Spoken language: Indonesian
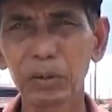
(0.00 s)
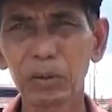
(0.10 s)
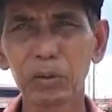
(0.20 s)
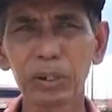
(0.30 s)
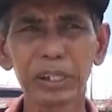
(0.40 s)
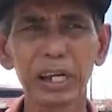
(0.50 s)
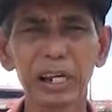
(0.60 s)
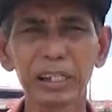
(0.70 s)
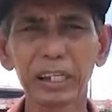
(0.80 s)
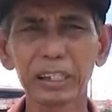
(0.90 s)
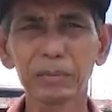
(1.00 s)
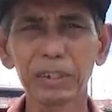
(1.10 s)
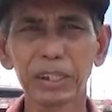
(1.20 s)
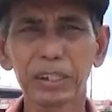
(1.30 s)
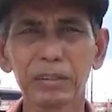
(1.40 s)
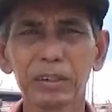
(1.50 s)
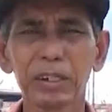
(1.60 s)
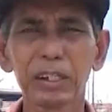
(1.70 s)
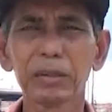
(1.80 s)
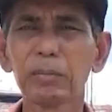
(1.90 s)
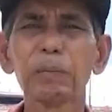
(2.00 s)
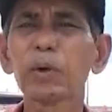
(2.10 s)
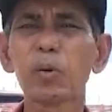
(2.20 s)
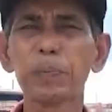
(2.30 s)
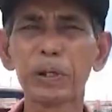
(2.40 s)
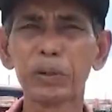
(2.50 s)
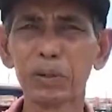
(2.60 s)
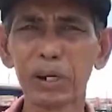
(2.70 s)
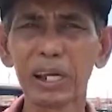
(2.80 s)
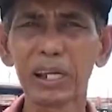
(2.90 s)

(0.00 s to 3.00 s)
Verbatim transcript: dulu alangkah lancar seperti sebelumnya kopi dulu lah